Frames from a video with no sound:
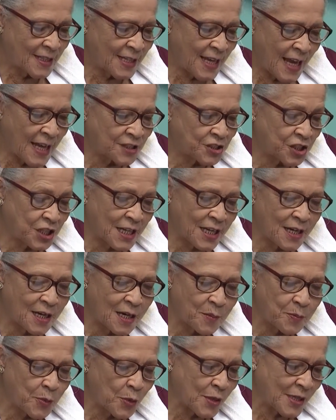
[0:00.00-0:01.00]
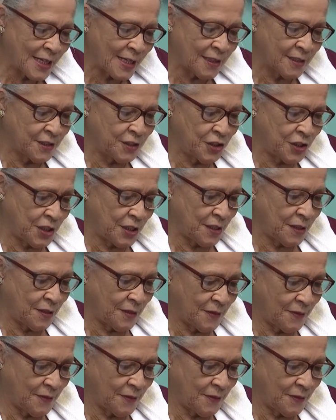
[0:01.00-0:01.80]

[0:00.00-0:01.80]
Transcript: que é de Campo Grande.